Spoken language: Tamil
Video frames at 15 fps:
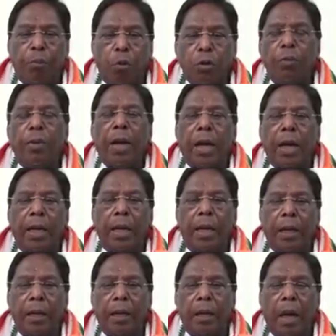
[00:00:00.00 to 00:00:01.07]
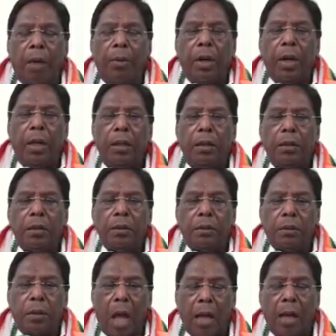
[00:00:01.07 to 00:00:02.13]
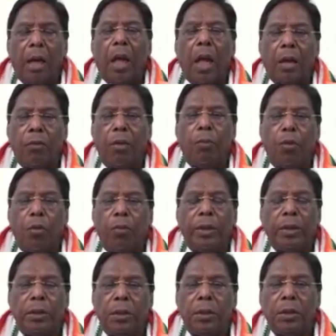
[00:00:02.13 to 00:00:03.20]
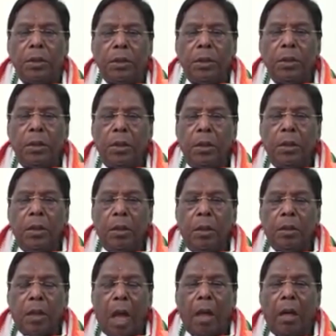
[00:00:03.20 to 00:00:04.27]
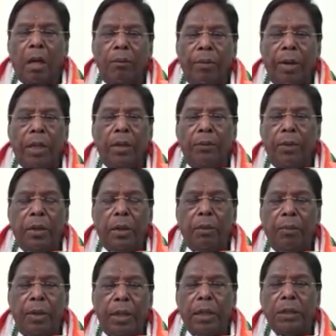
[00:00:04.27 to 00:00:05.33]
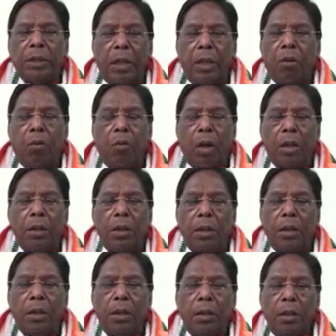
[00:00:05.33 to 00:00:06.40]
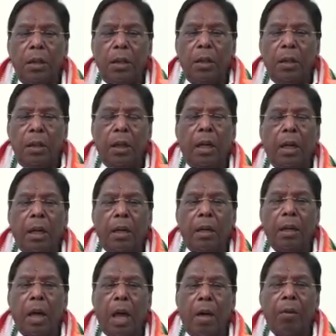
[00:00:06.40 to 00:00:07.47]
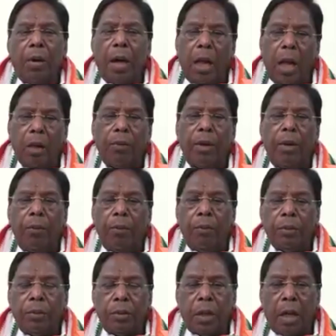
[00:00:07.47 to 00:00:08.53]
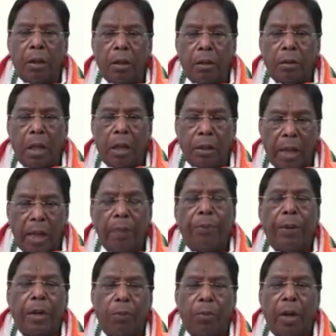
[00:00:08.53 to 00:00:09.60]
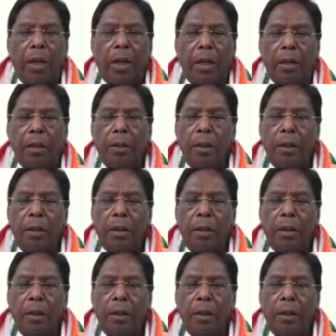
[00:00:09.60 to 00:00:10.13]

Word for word: பொதுமக்களே அவர்கள் தாங்களாகவே முன்வந்து தாங்கள் வீட்டை விட்டு வெளியே செல்லக்கூடாது என்று அவர்களாகவே த தனிப்பட்ட முறையில்